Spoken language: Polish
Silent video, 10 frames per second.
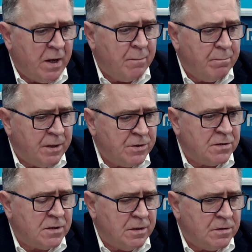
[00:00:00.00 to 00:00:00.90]
będzie
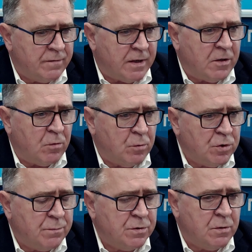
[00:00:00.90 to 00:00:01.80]
zrealizowana.
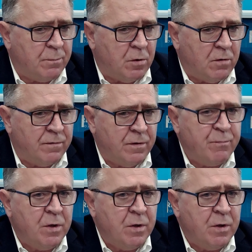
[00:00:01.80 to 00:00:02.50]
Musi być do połowy